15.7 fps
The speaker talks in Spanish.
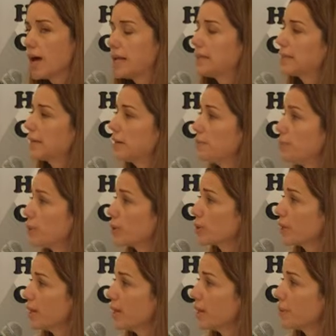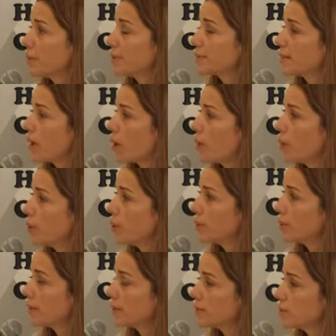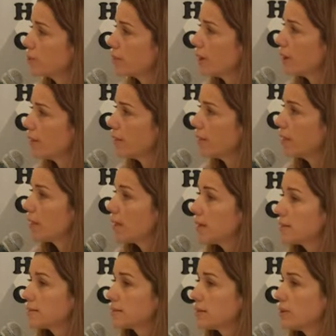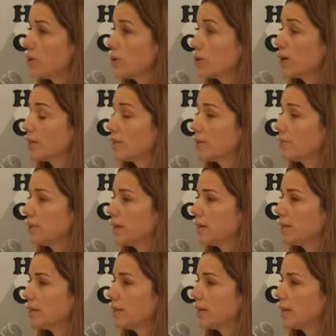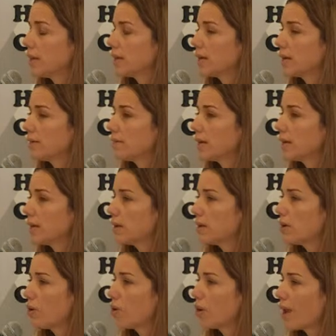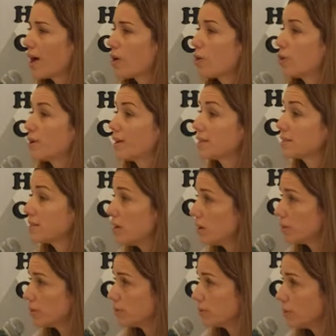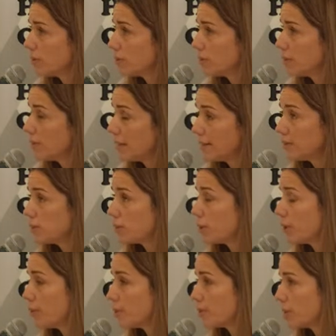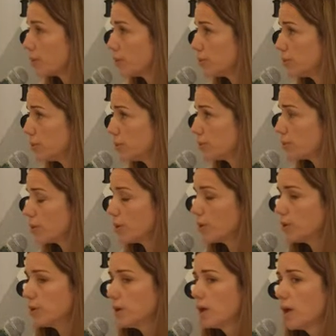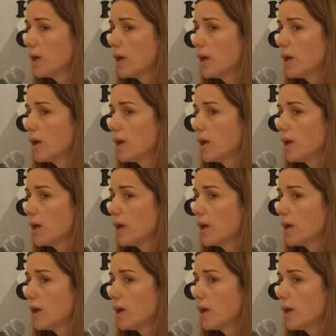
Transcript: al transporte pesado de nuestra ciudad, sino que también tiene que ver con la conexión dentro de Villa Constitución,